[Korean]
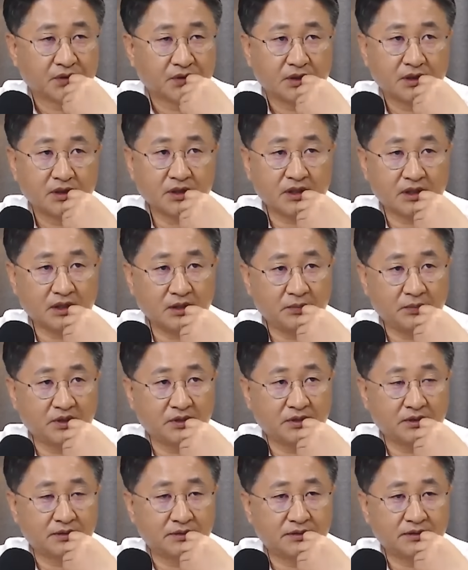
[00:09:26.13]
이렇게
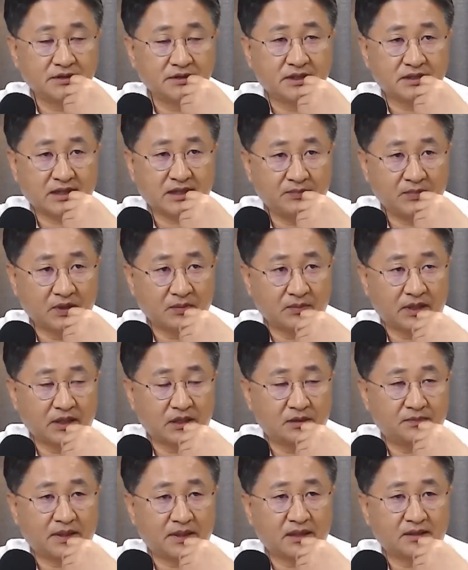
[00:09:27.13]
되면 이제 300만
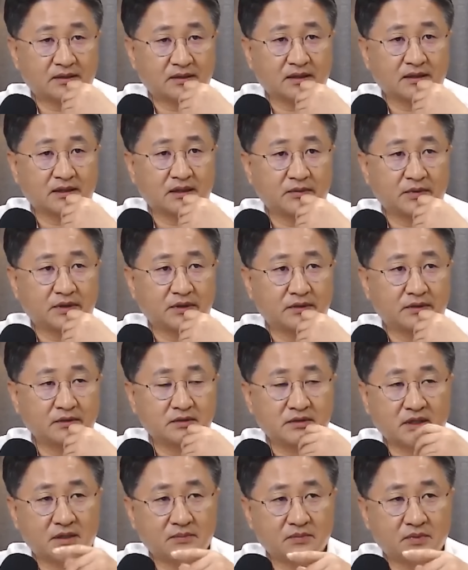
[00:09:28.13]
원받았던게 되면 이
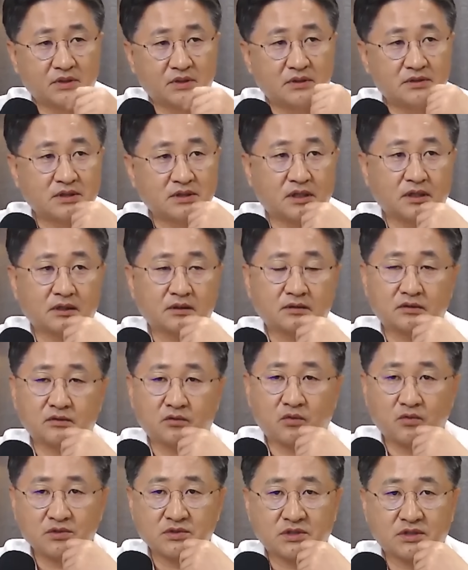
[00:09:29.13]
사람들 이제
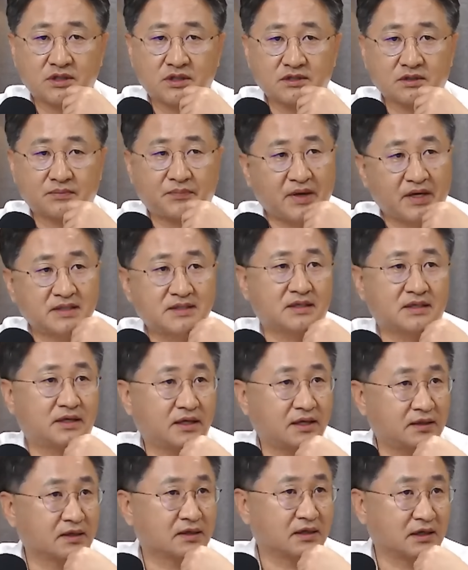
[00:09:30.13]
공천에서 배제를
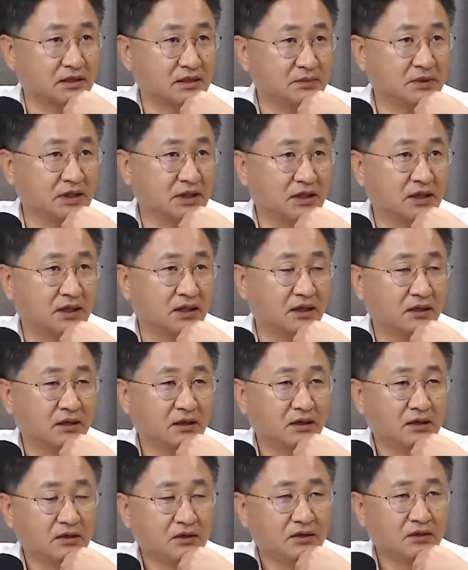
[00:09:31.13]
해야 될 거 아닙니까? 네, 그렇죠.